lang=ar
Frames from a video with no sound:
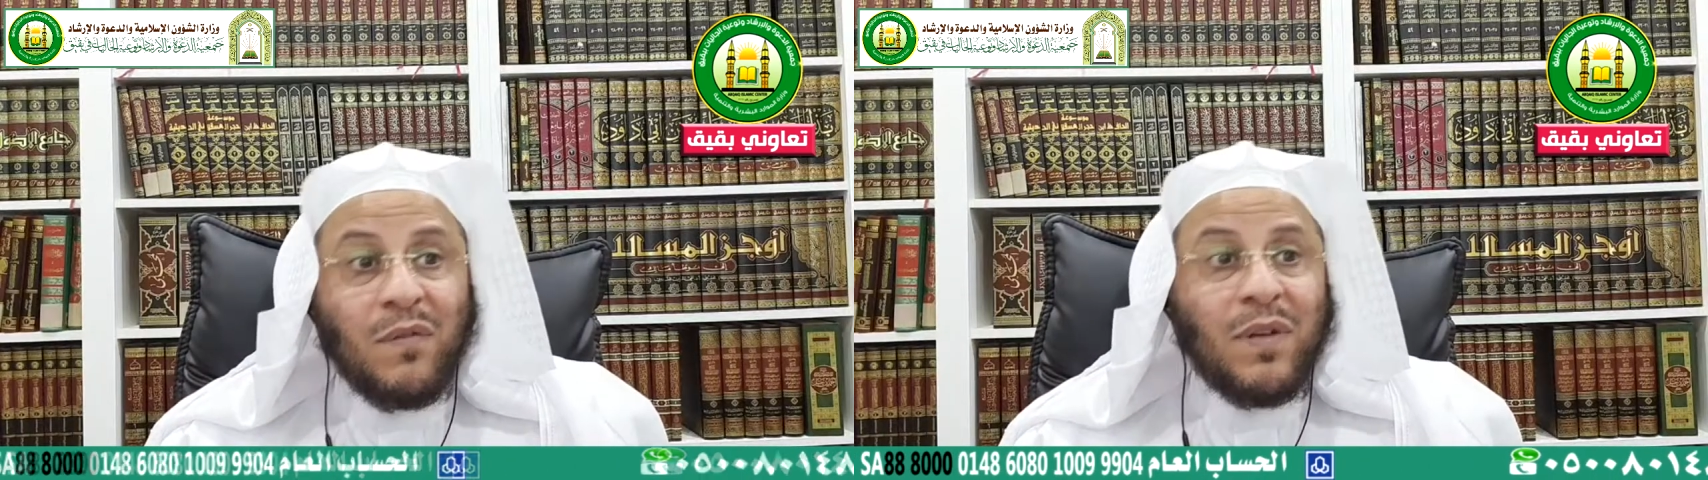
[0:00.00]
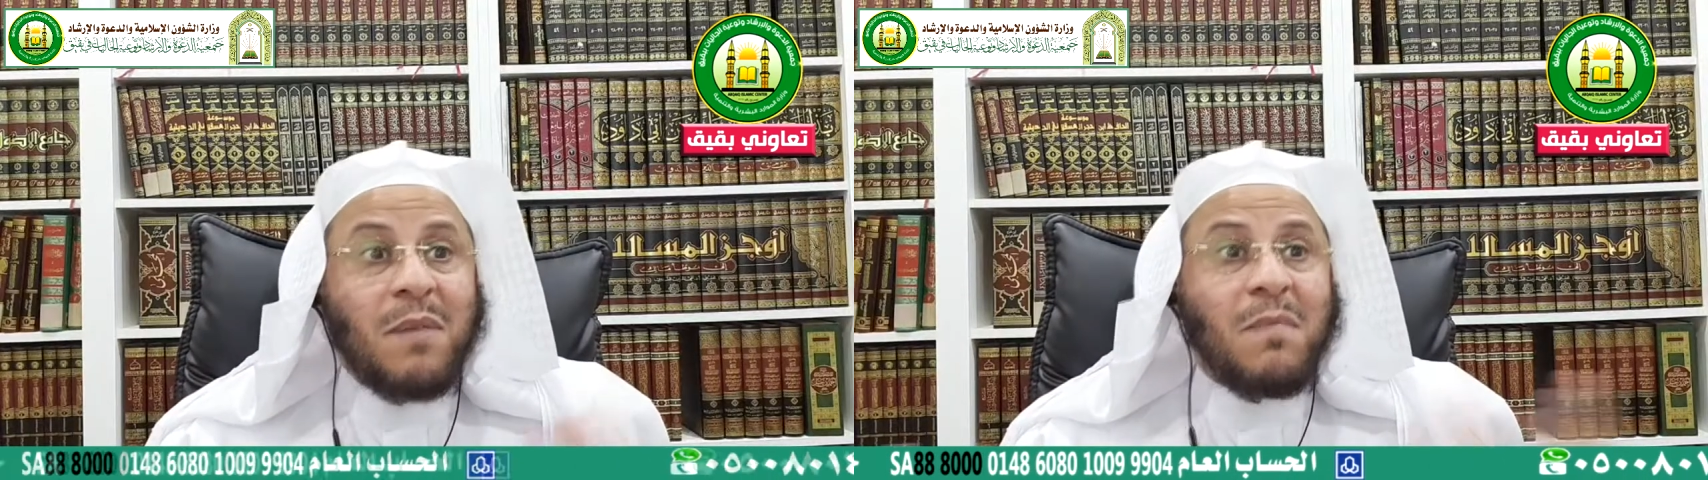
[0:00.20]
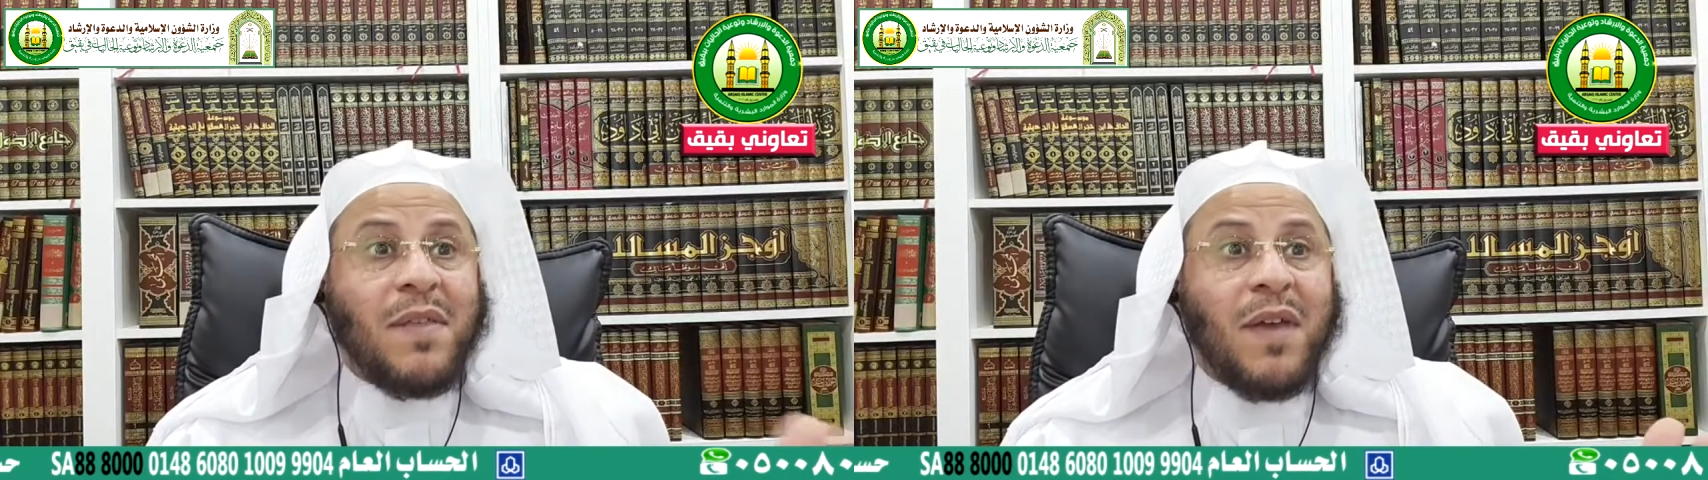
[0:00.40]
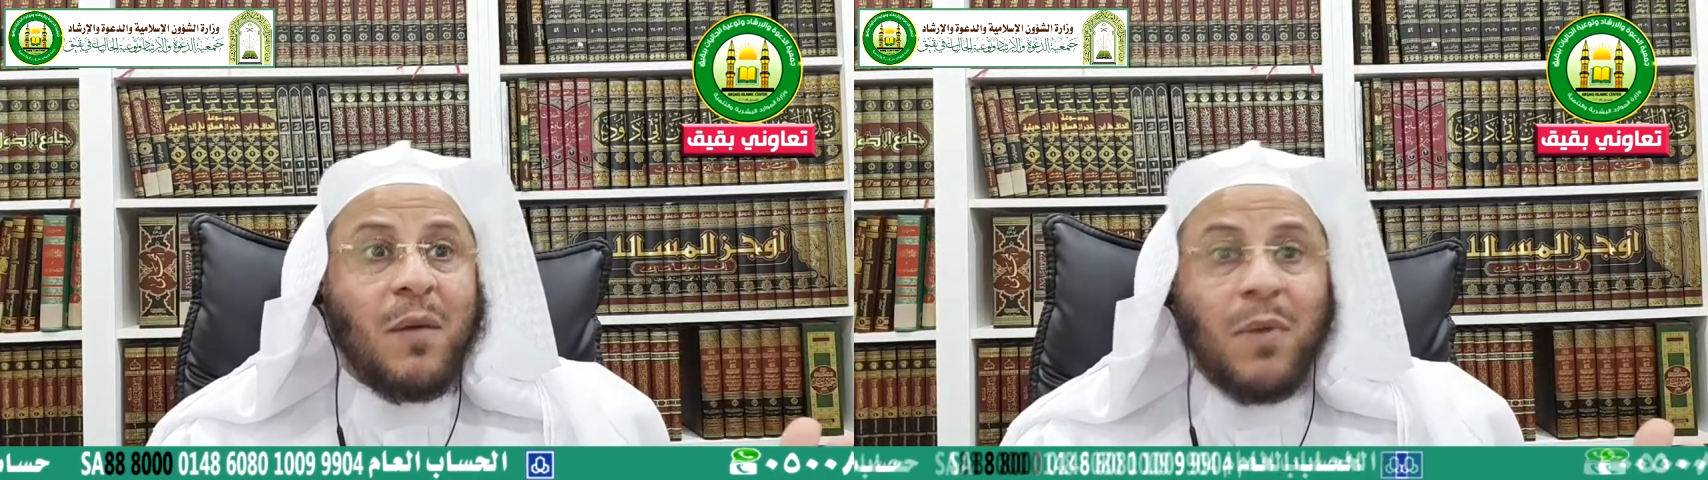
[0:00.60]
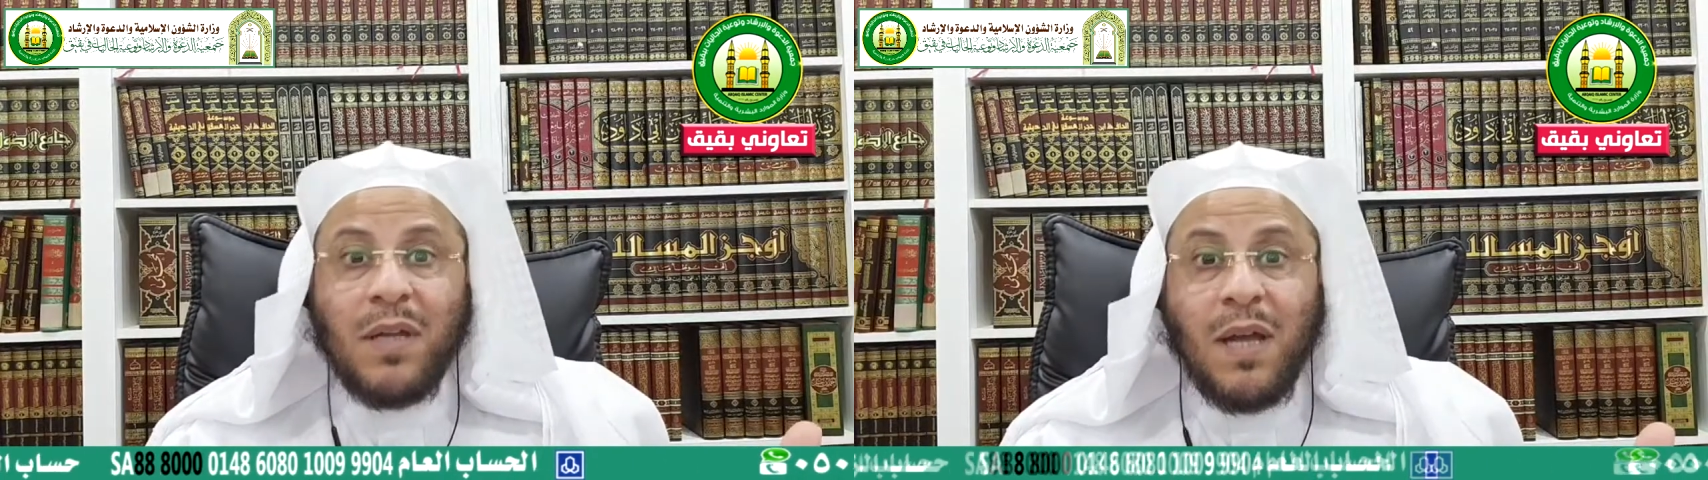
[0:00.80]
فلما
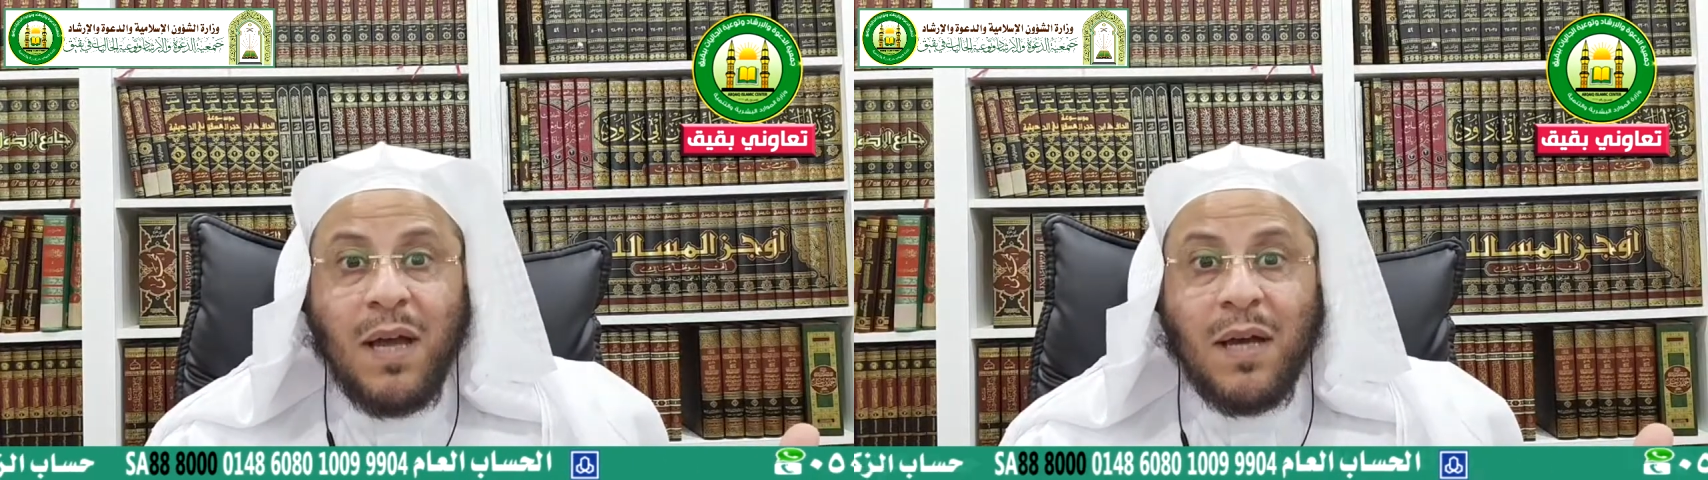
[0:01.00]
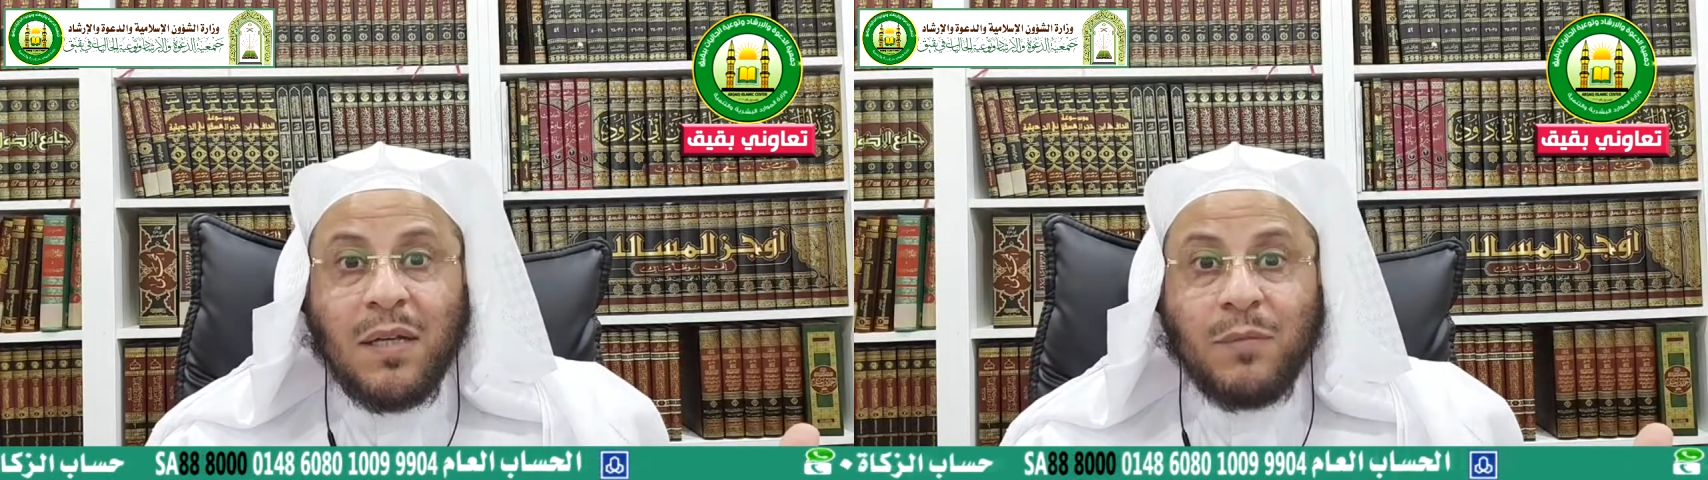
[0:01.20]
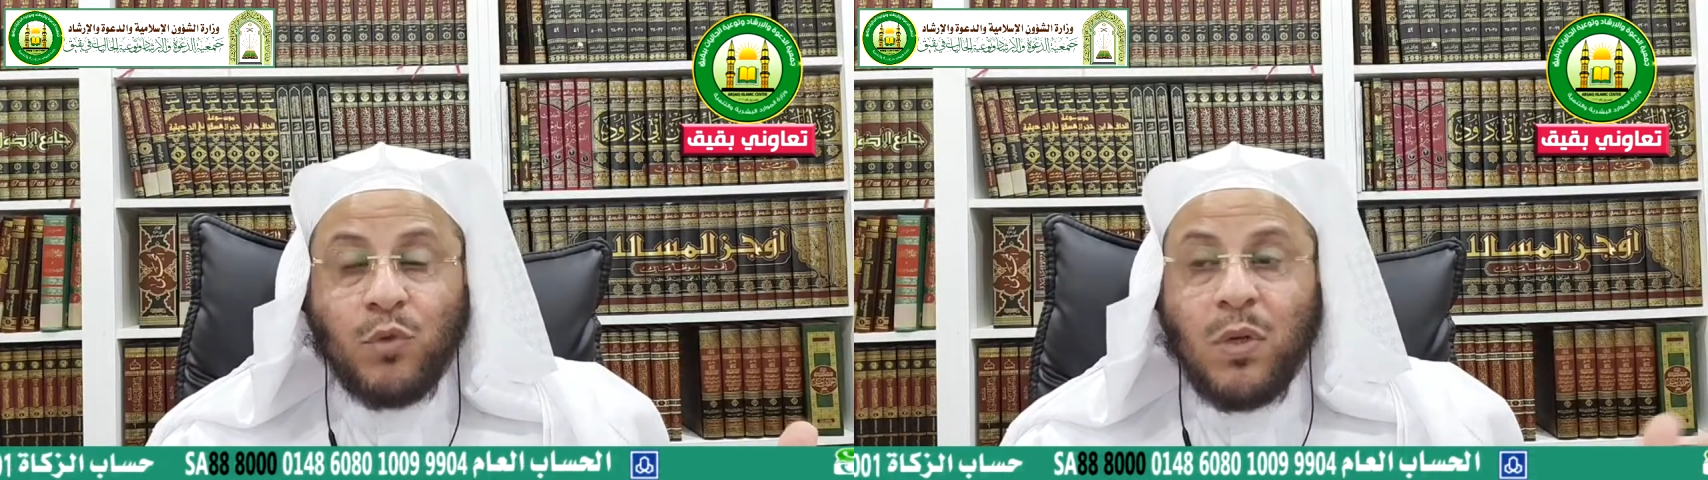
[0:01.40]
ذهب إلى عالم